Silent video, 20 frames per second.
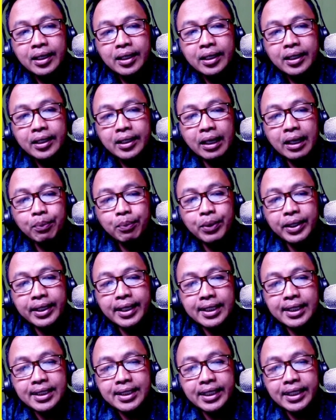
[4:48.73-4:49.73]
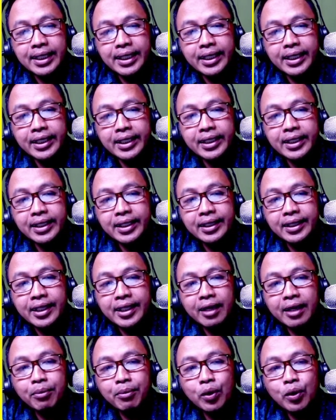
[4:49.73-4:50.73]
Di aplikasi ini
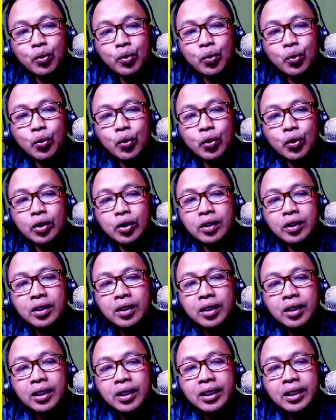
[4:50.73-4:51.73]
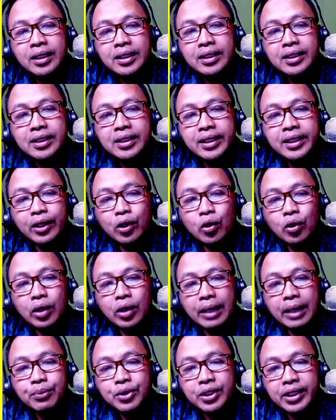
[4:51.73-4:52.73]
kita mengukur zero
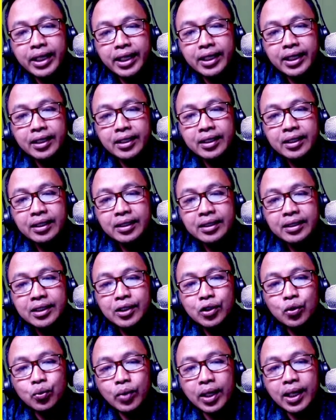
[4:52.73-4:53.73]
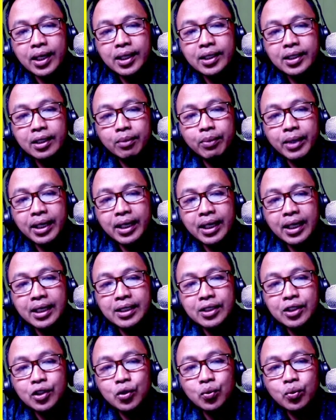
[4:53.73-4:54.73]
absen siswa di mana
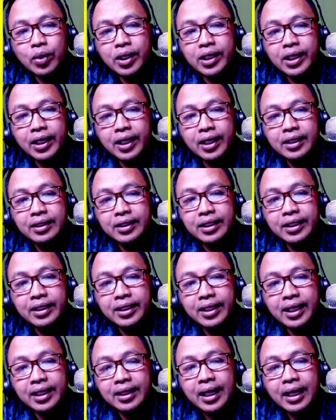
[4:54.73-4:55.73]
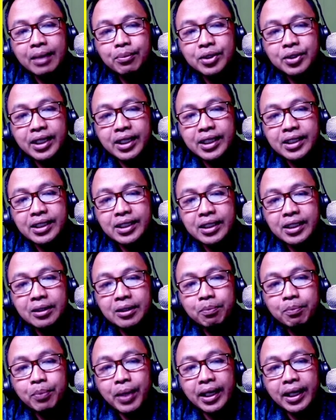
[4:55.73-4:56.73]
siswa dengan tingkat
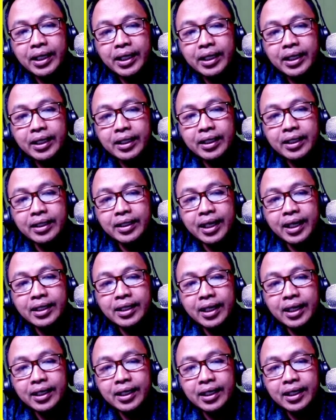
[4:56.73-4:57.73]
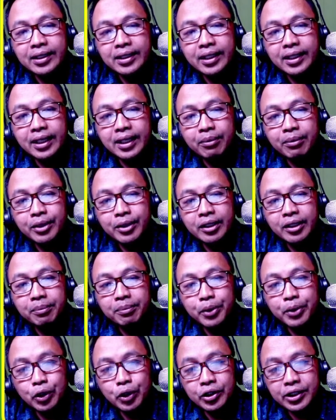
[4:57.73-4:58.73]
absensi paling rendah yang nanti kami
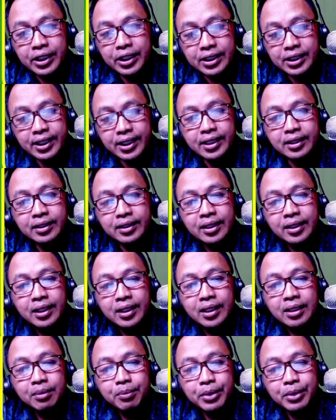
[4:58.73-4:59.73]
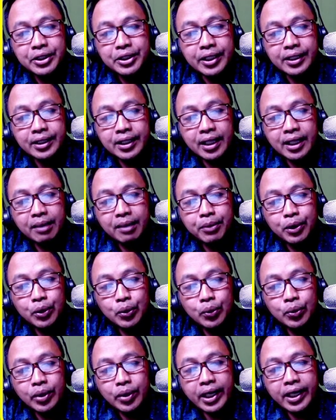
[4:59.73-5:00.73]
prioritaskan beserta
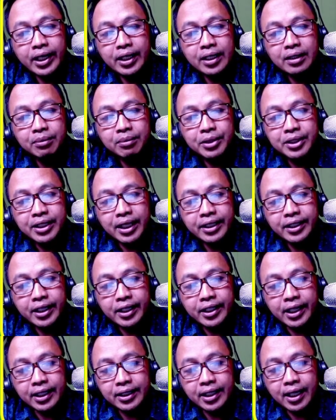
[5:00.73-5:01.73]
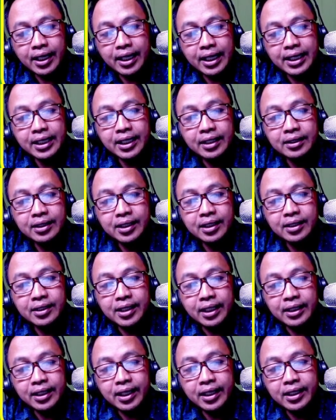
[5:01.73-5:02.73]
menu lain misalnya data karakter,
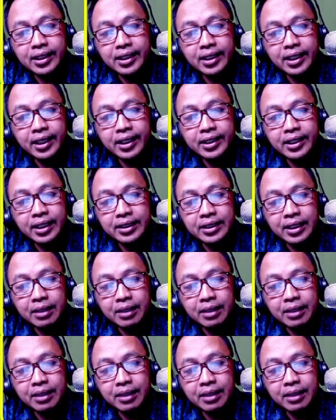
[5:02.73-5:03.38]
data nilai, data